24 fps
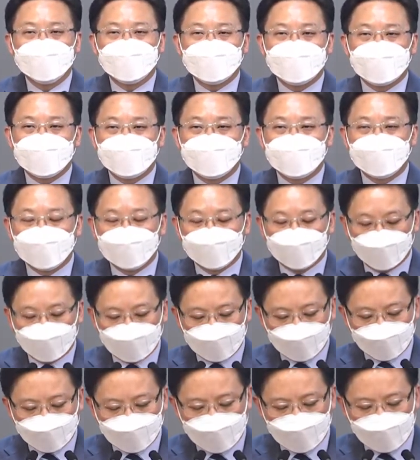자신의
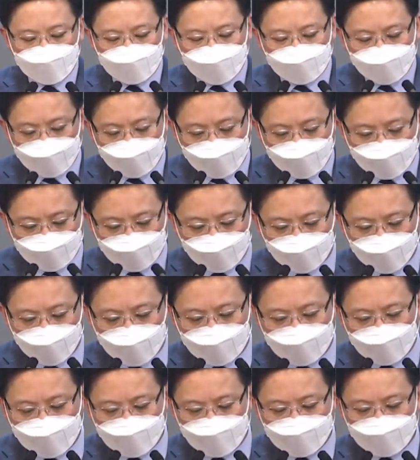목숨을 지킬
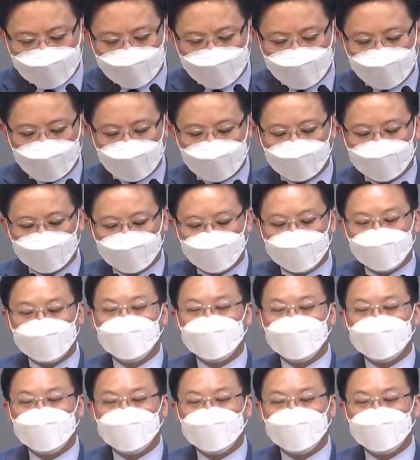수가 있습니다.